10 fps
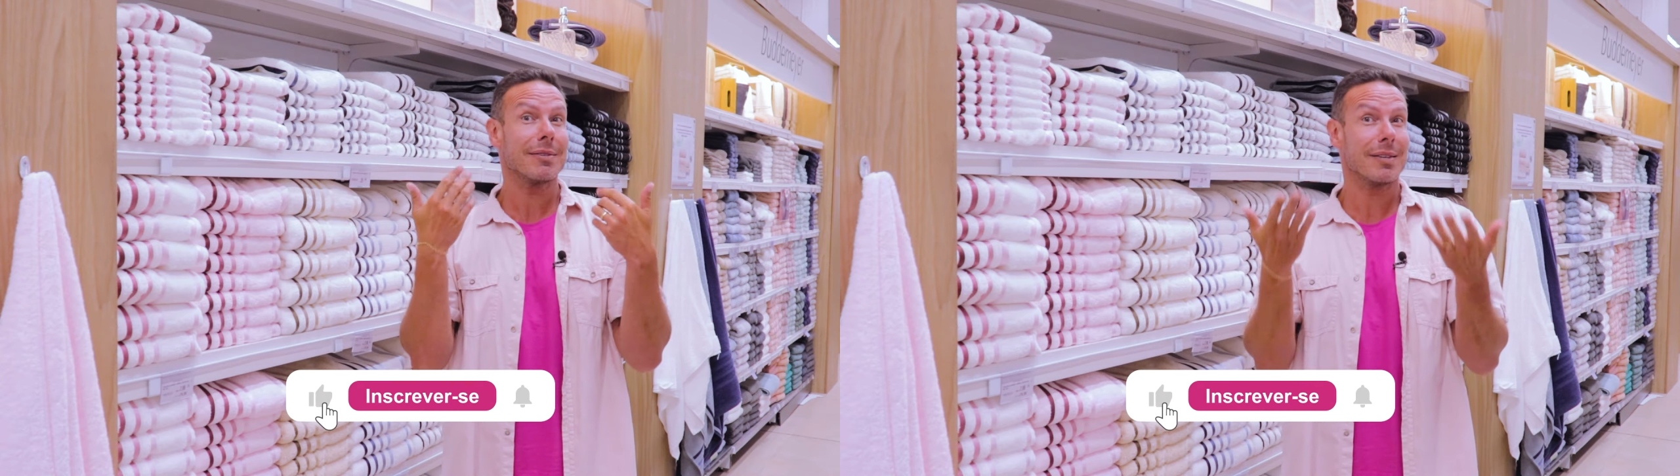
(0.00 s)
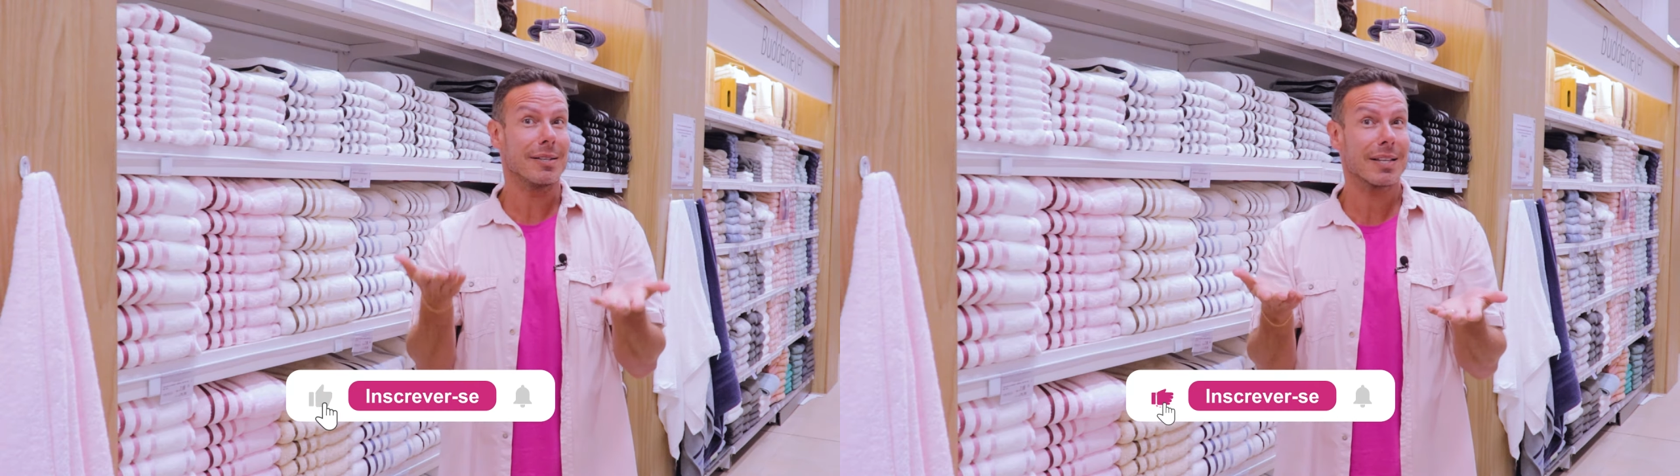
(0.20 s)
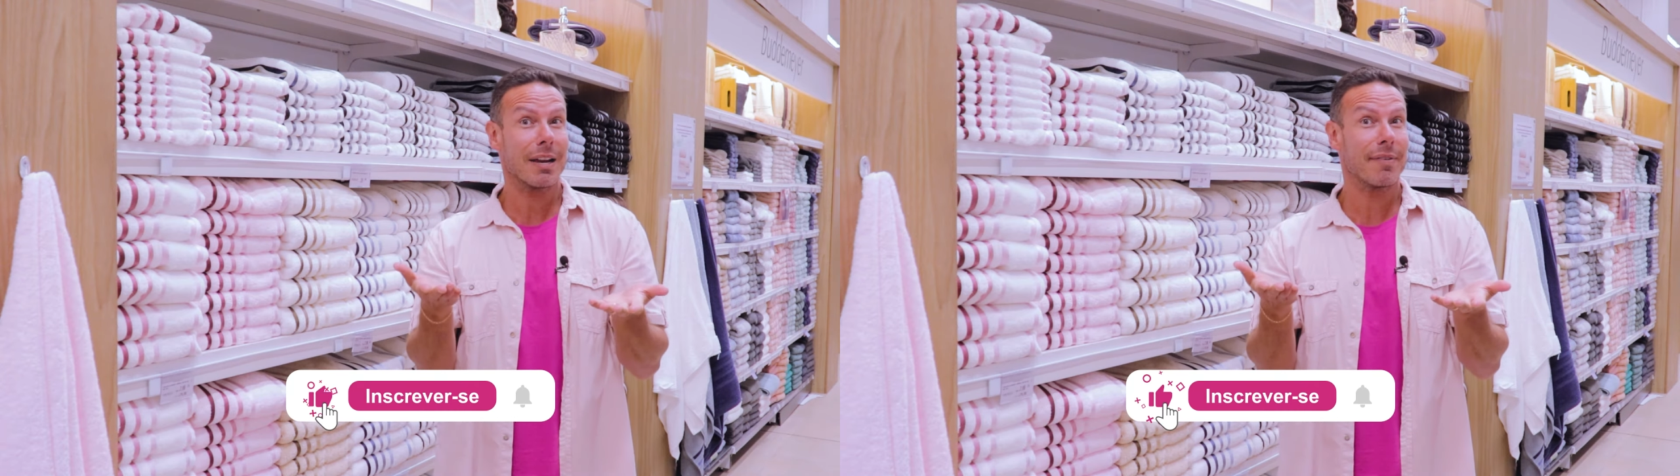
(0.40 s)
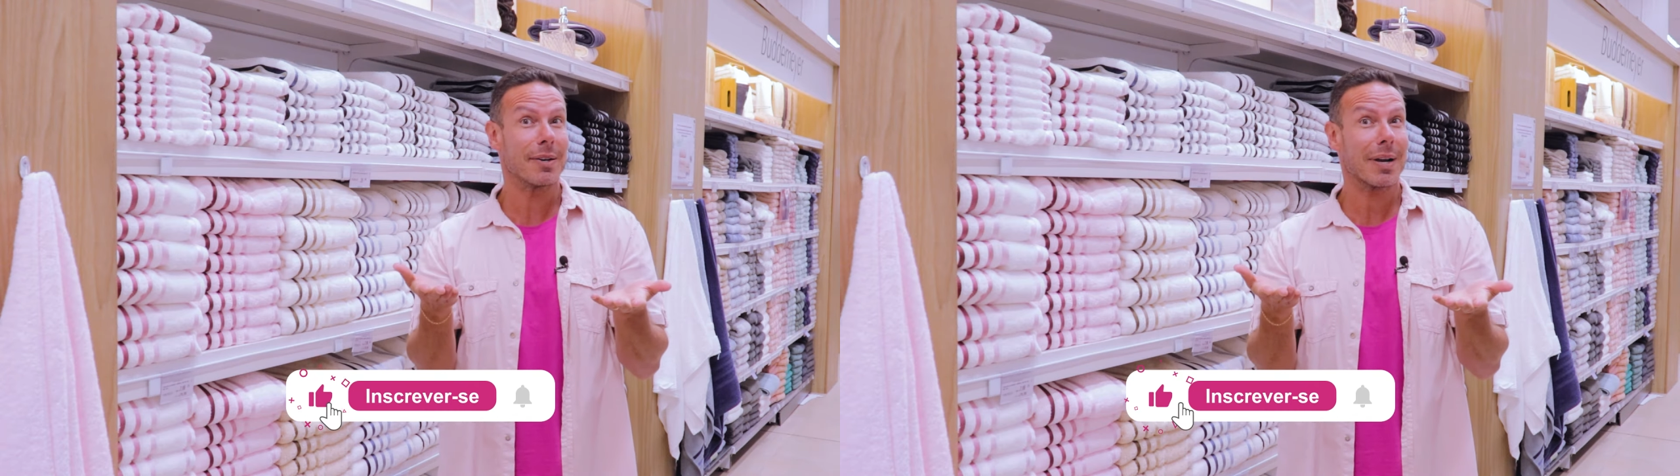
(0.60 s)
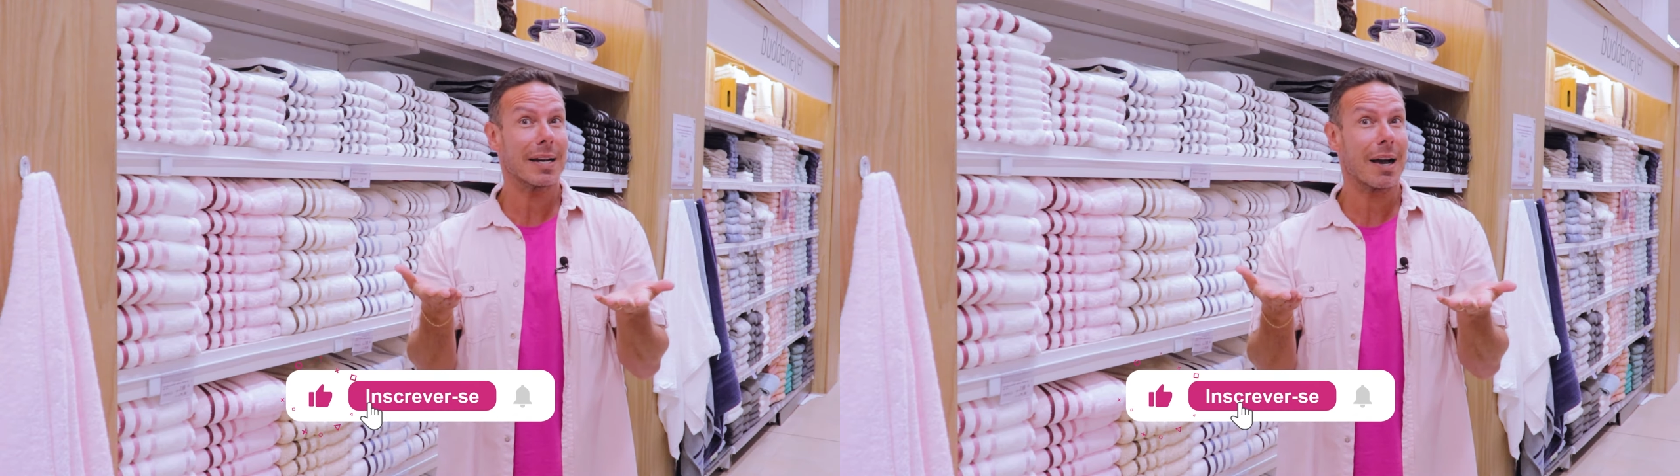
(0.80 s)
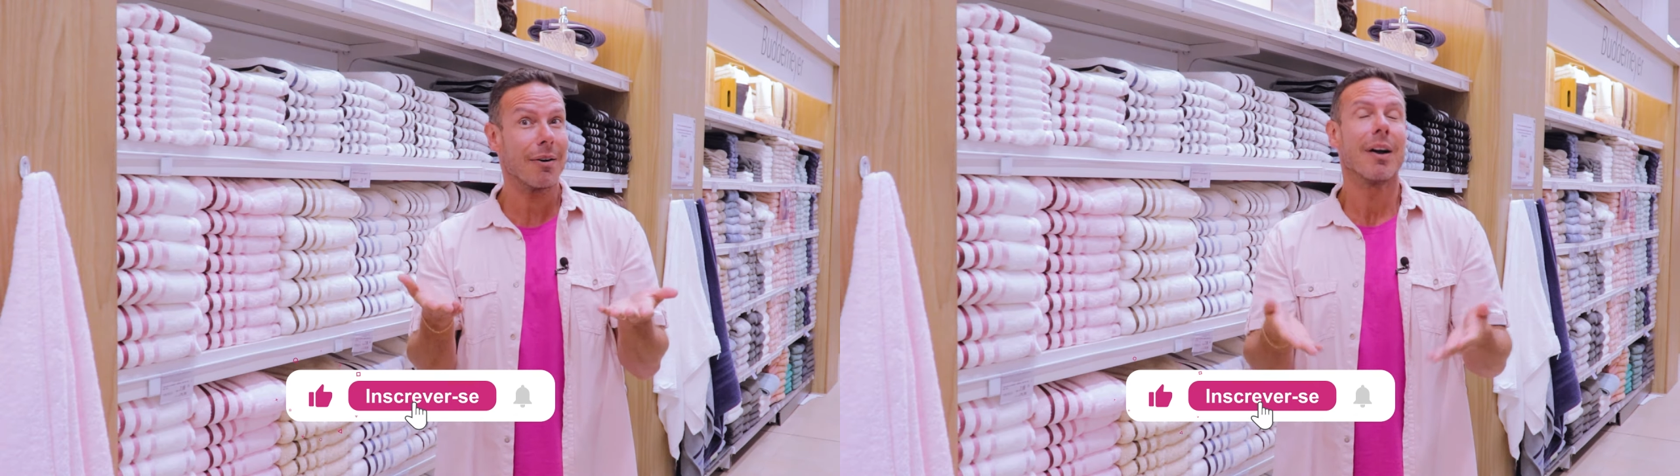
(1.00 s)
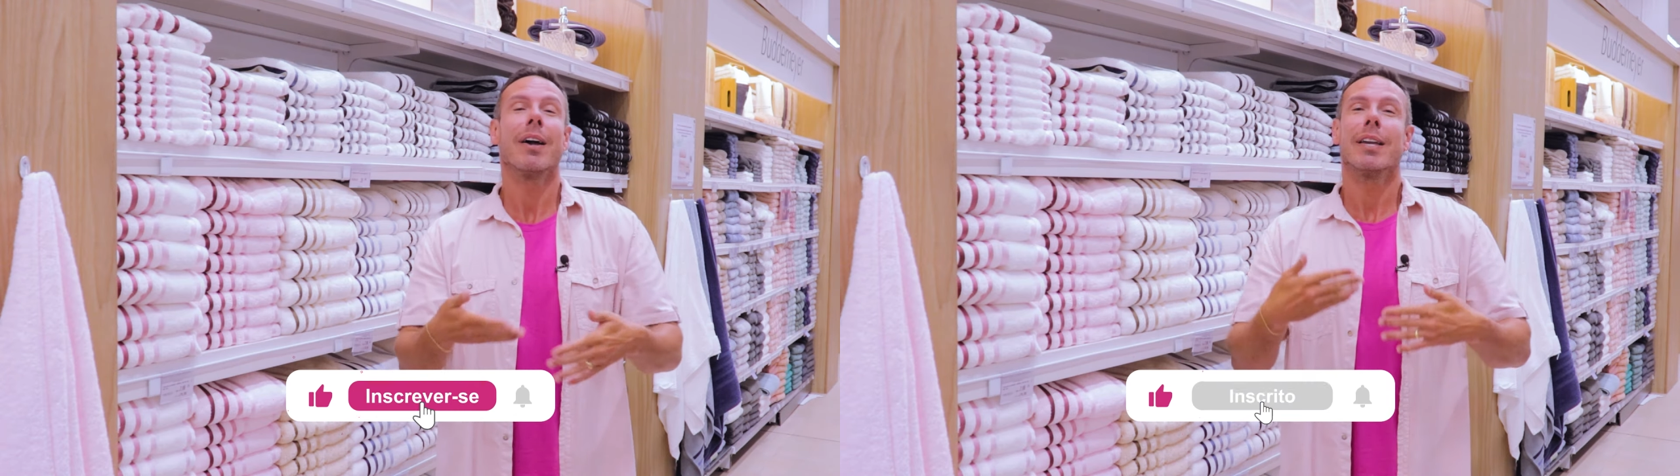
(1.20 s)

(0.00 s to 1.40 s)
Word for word: se inscrever no canal